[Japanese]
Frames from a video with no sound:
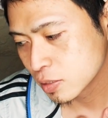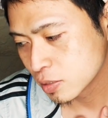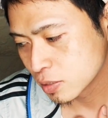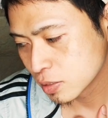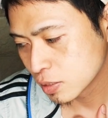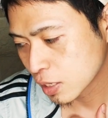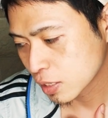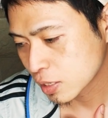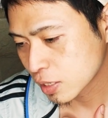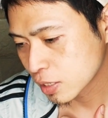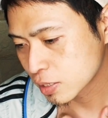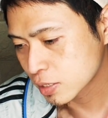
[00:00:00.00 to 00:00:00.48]

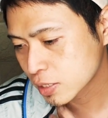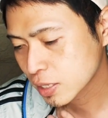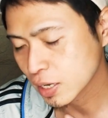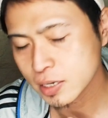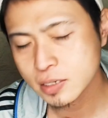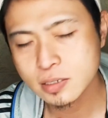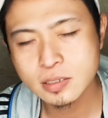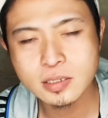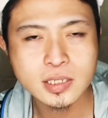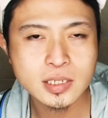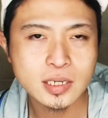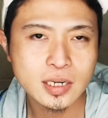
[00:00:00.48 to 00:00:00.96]
だってた
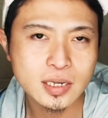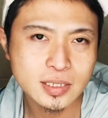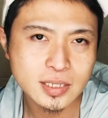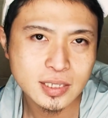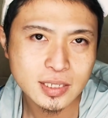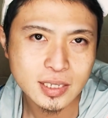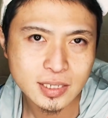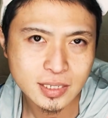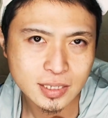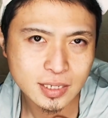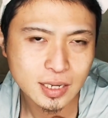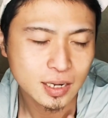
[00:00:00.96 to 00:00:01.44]
ひるちゃんっ
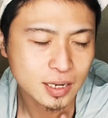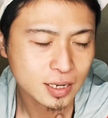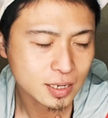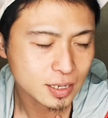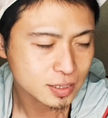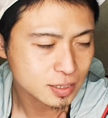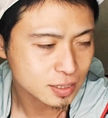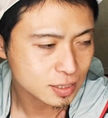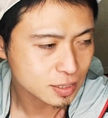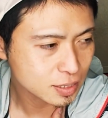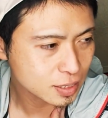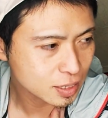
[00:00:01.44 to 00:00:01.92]
て
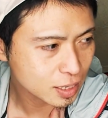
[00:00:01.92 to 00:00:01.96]
さ